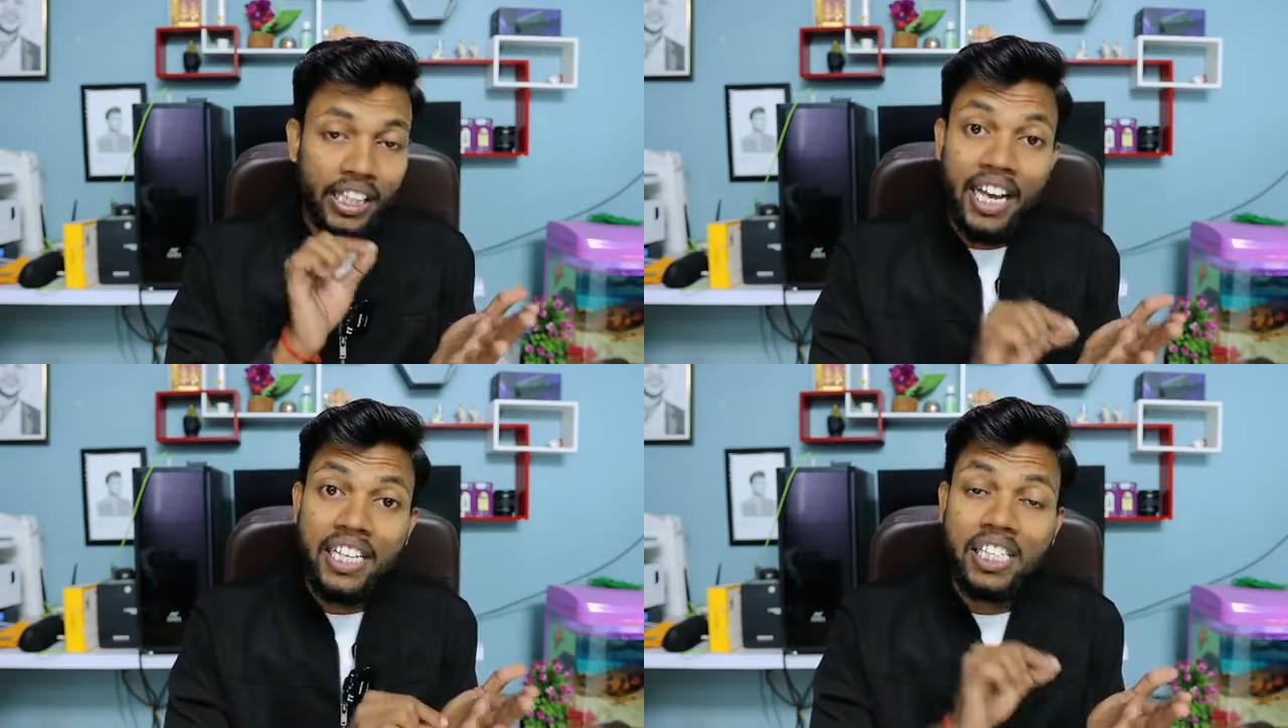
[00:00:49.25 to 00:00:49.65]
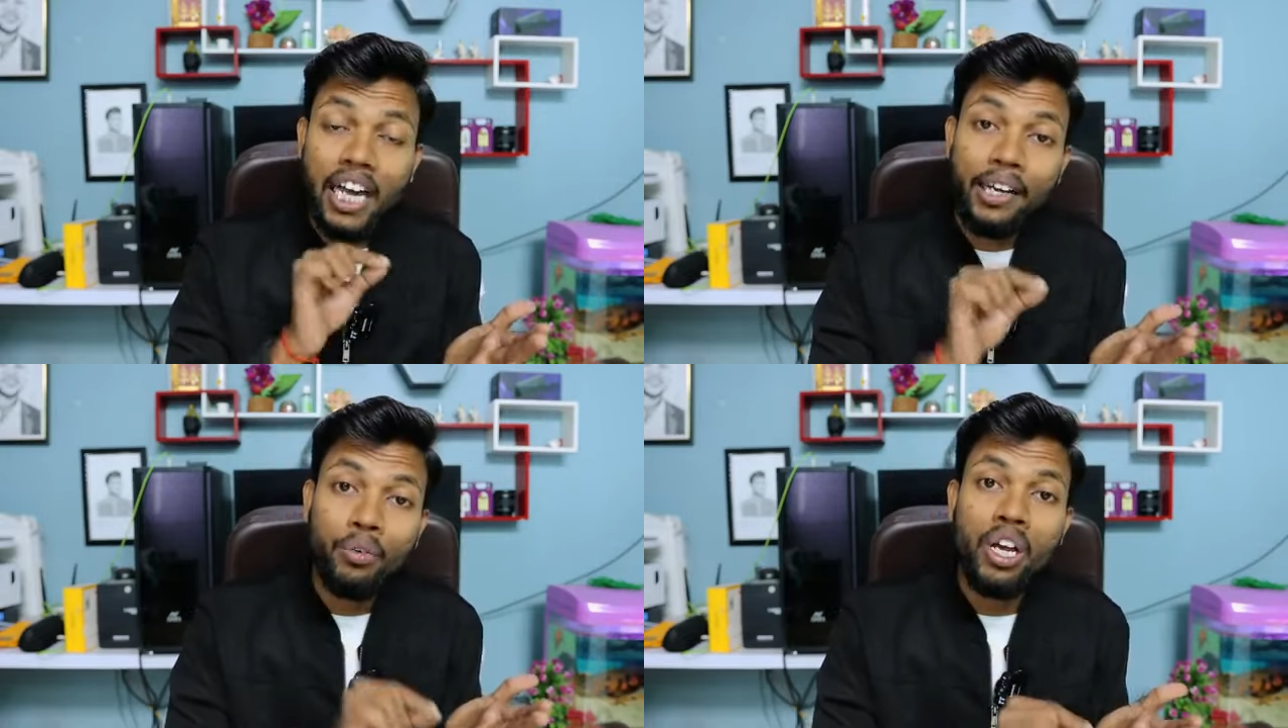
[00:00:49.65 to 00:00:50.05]
तेईस
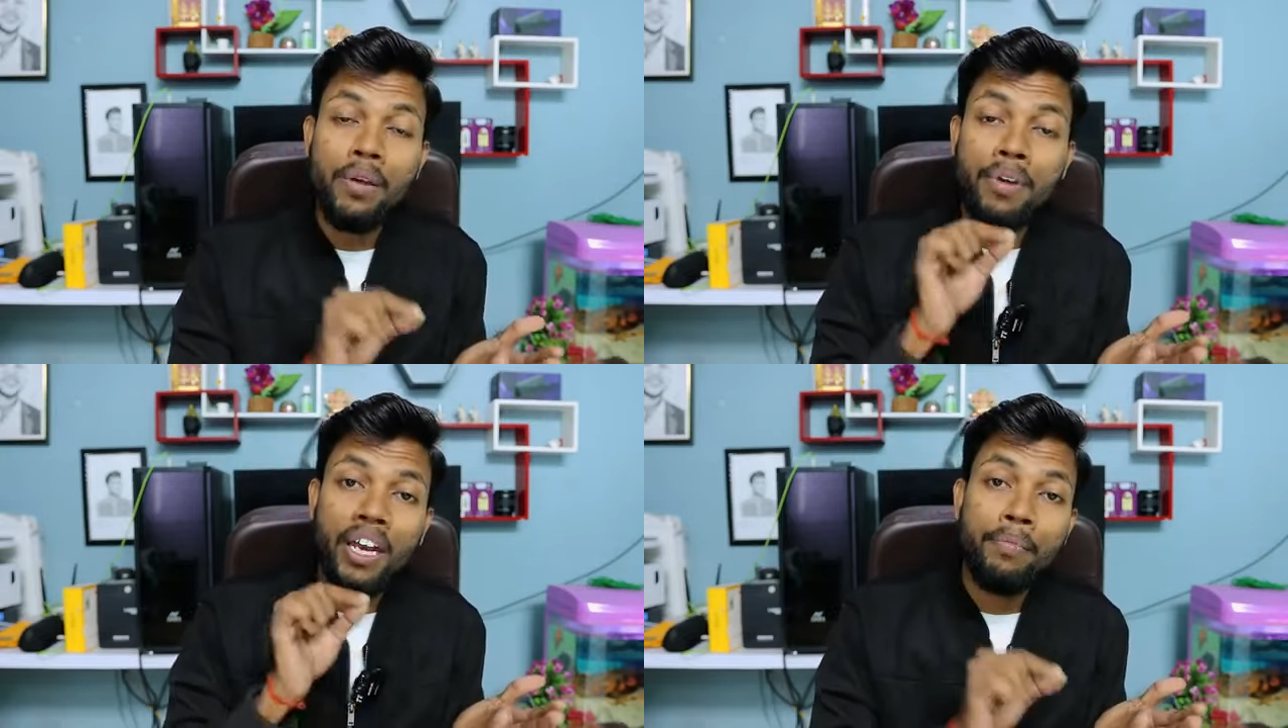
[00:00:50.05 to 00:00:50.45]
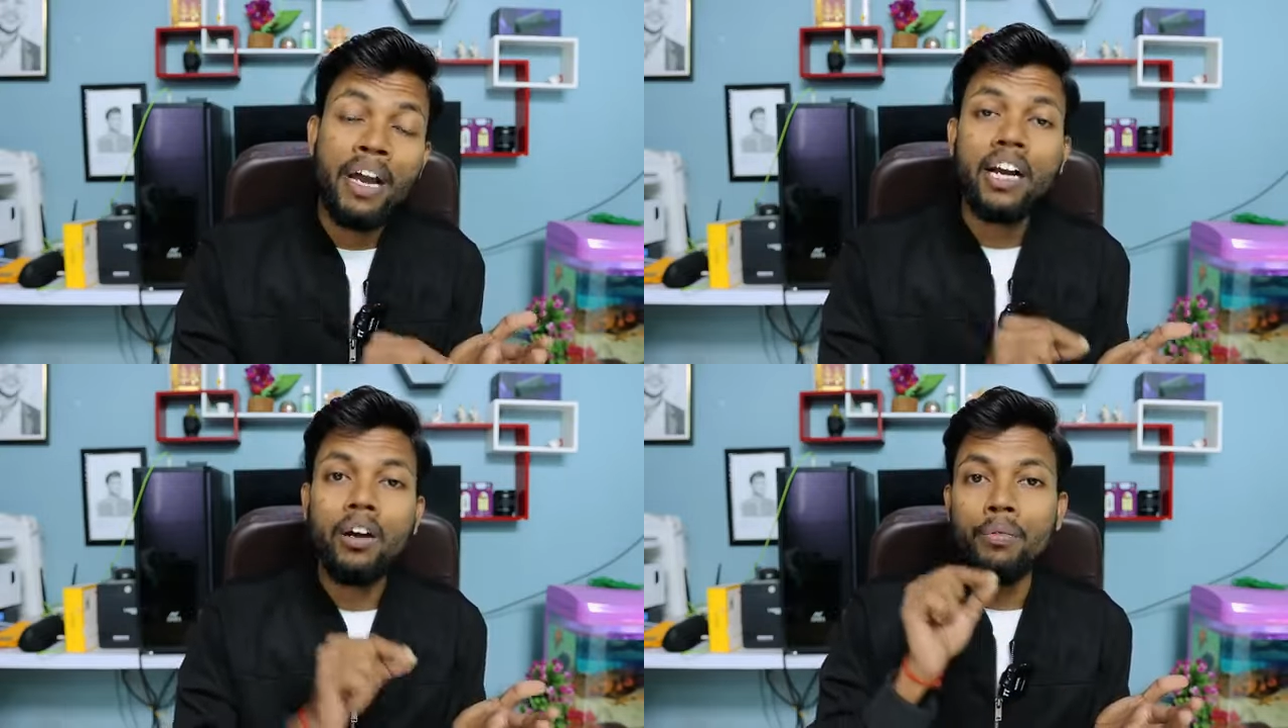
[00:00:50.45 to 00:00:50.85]
तारीख को ही मेरे
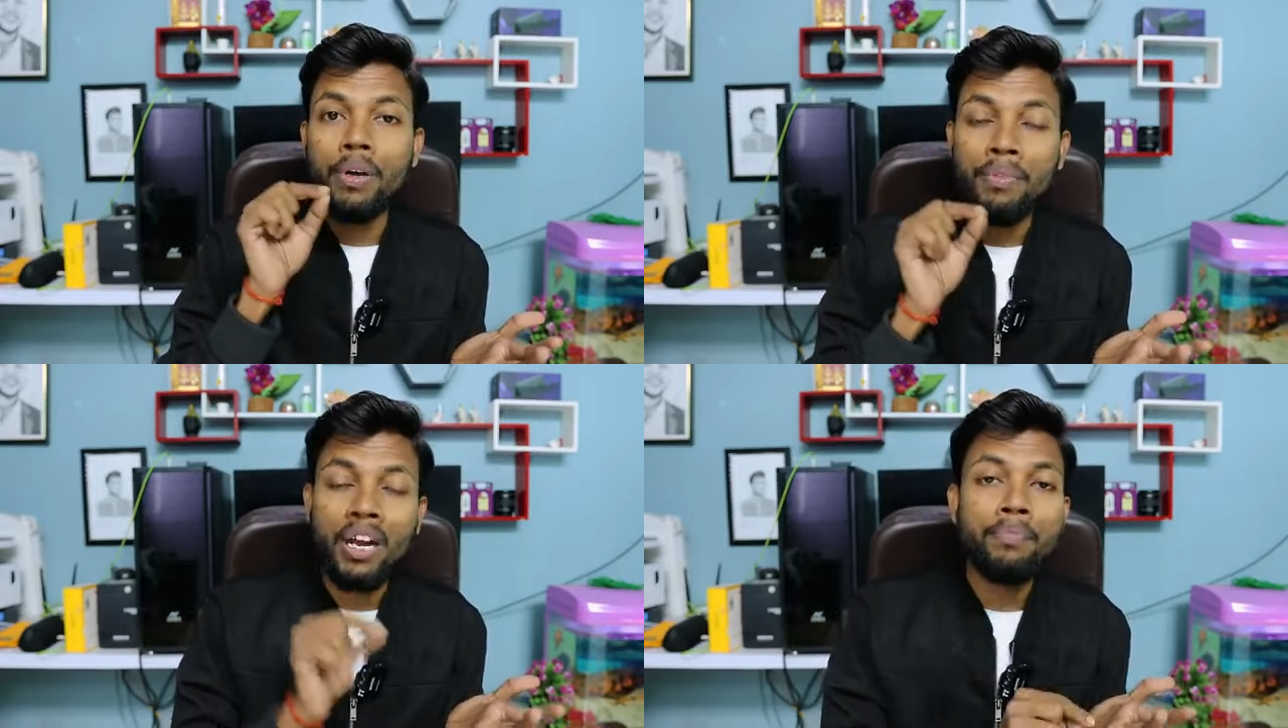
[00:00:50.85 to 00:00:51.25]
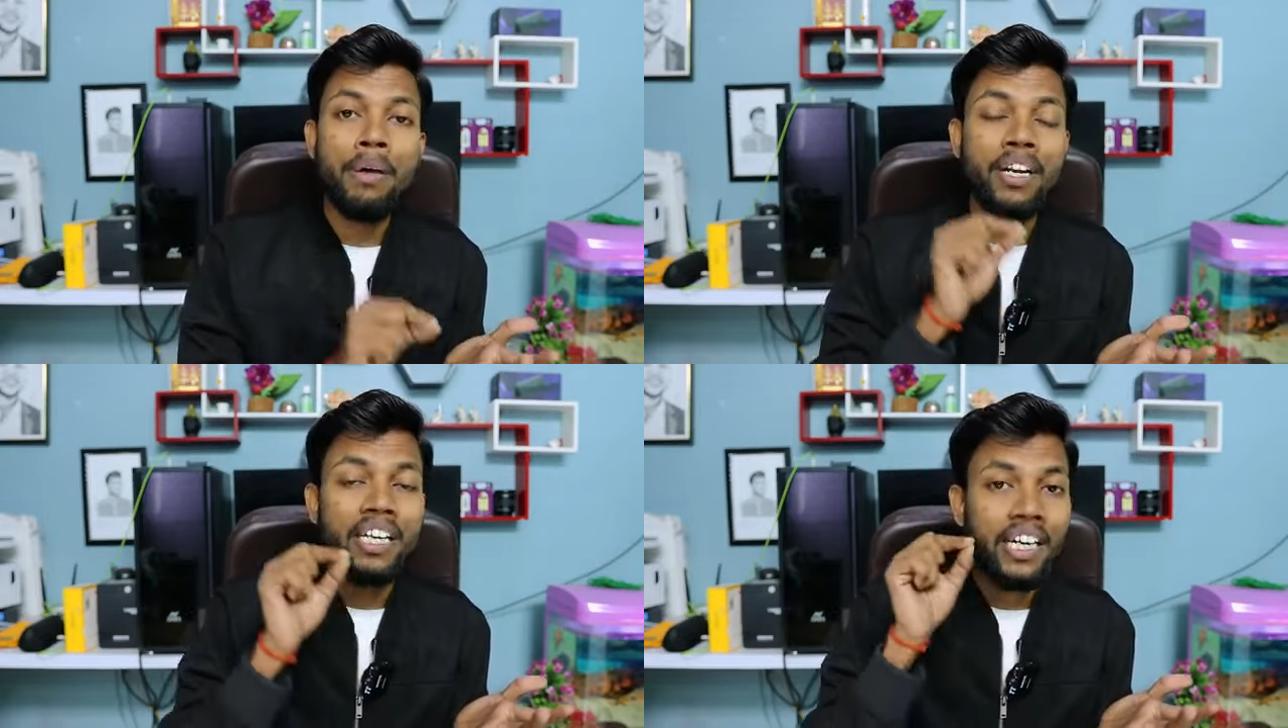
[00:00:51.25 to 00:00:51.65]
बैंक अकाउंट में मेरा
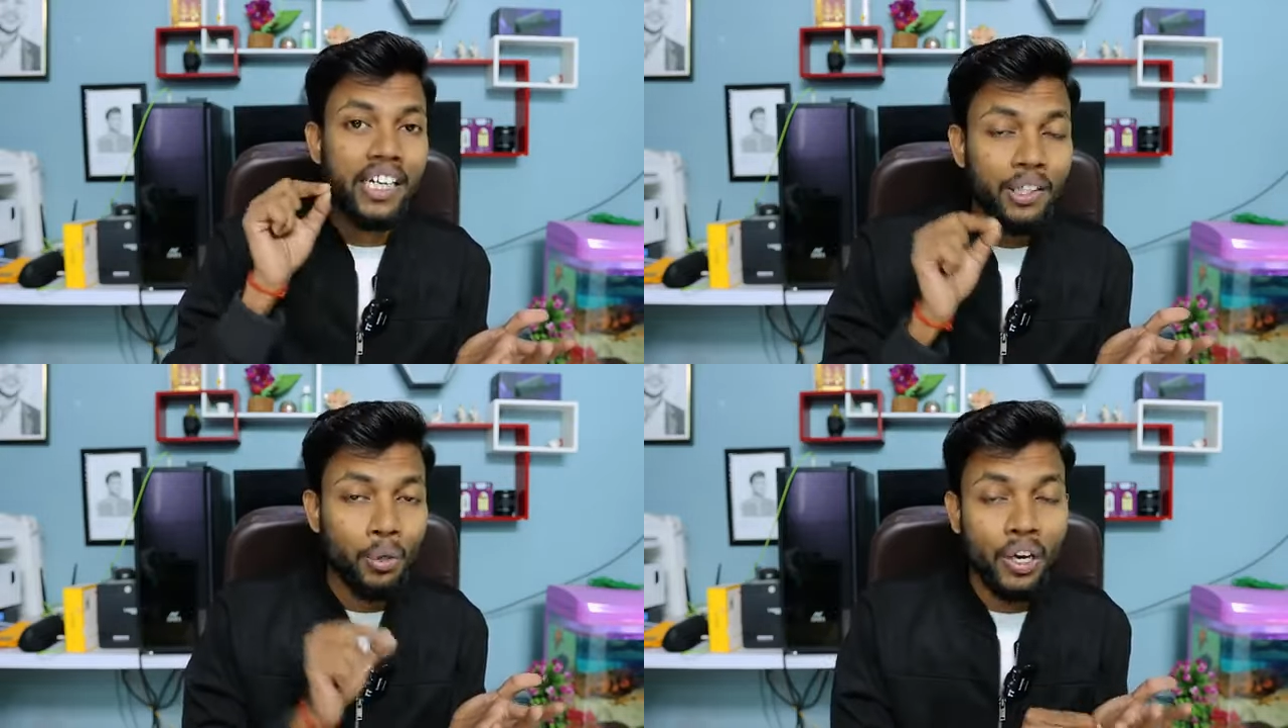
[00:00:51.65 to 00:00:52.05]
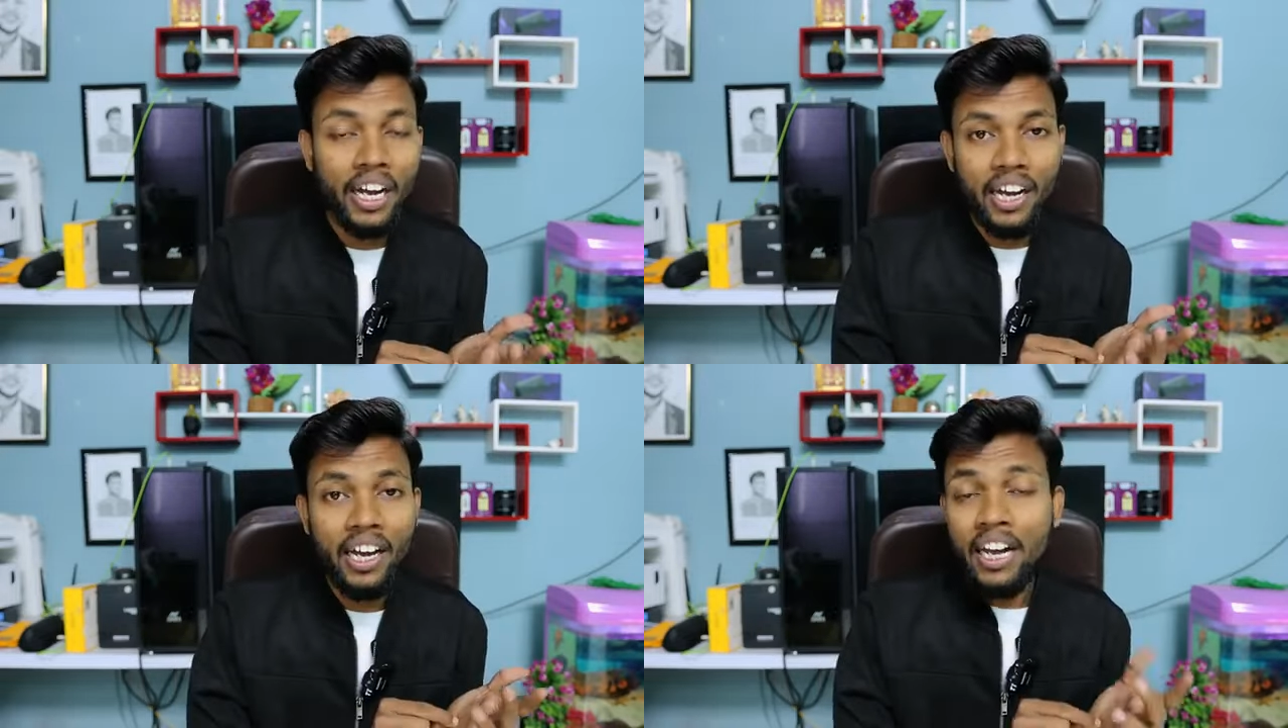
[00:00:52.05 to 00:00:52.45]
पेमेंट क्रेडिट हो
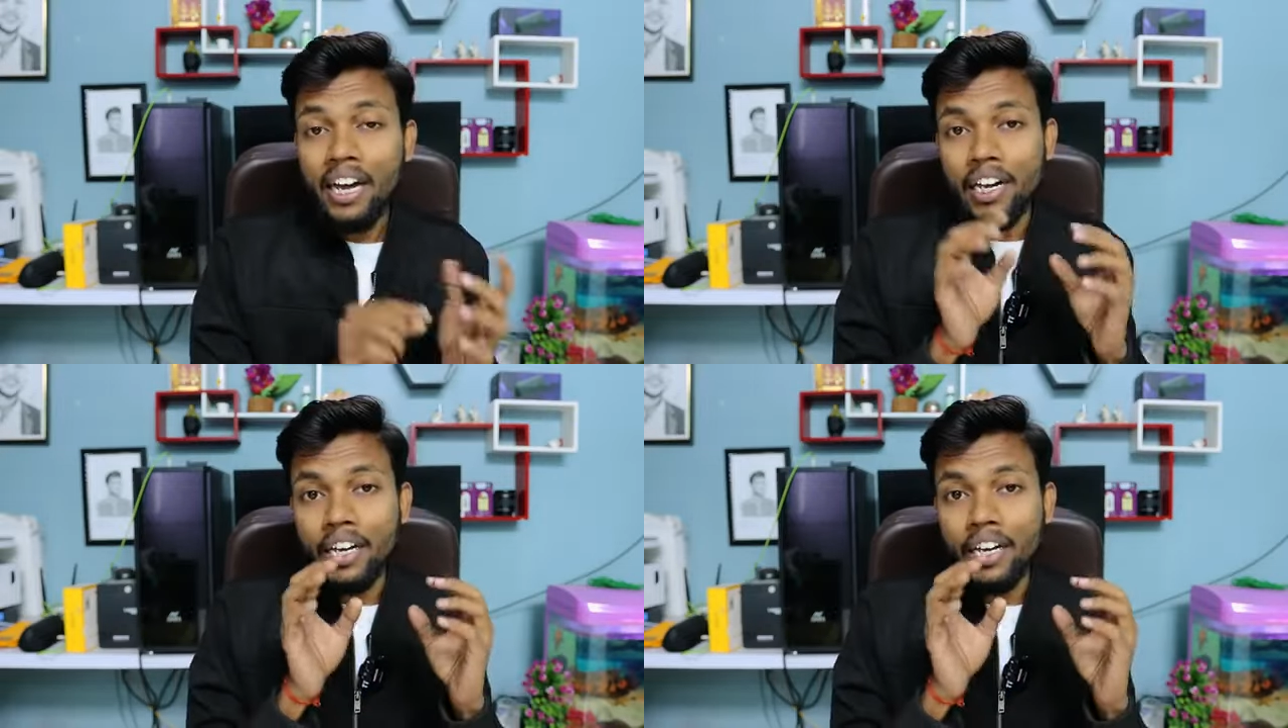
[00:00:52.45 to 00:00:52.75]
गया है